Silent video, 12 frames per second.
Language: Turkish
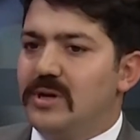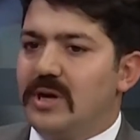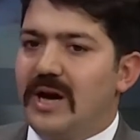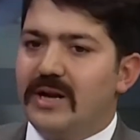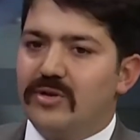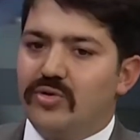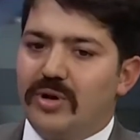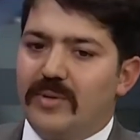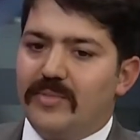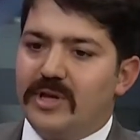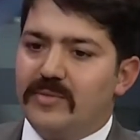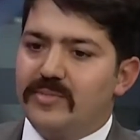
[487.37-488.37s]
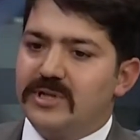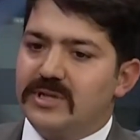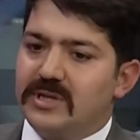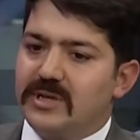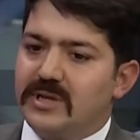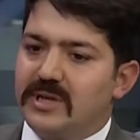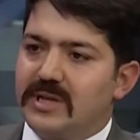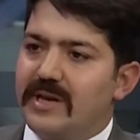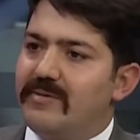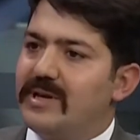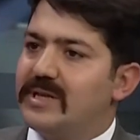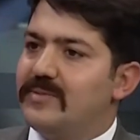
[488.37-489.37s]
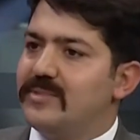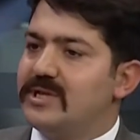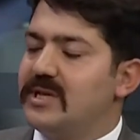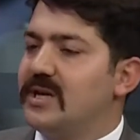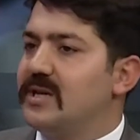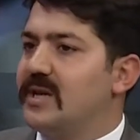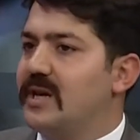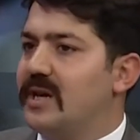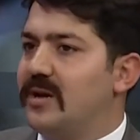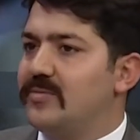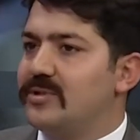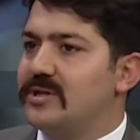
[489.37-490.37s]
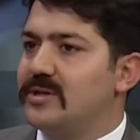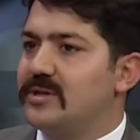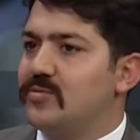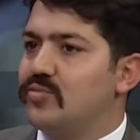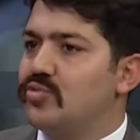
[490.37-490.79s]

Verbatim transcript: Her dönemde biz e, devletimizin yanında yer almışızdır.